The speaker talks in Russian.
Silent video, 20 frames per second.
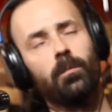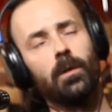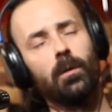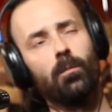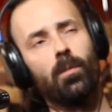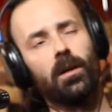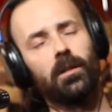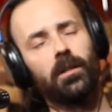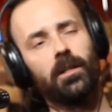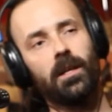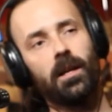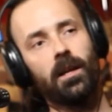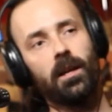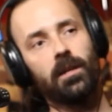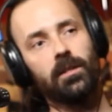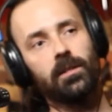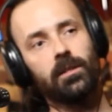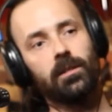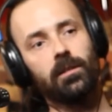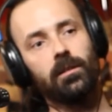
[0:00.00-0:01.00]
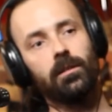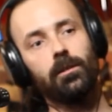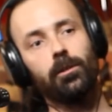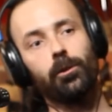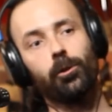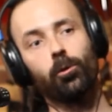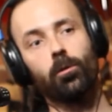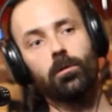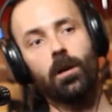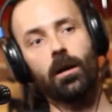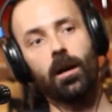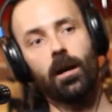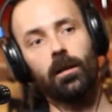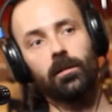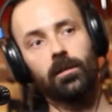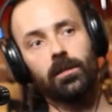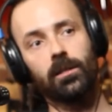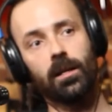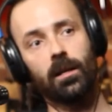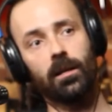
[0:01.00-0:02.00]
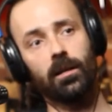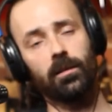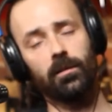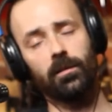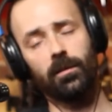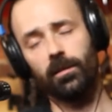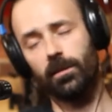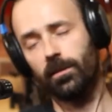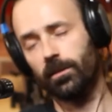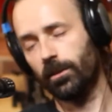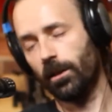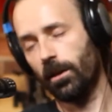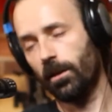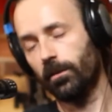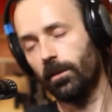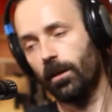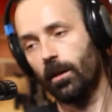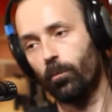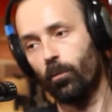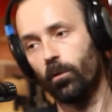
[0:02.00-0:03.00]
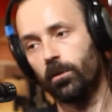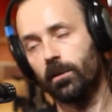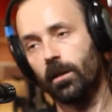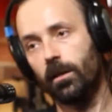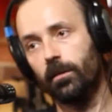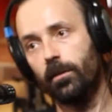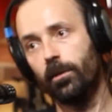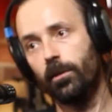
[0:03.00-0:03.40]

ибанезы, еще какая-то странная японская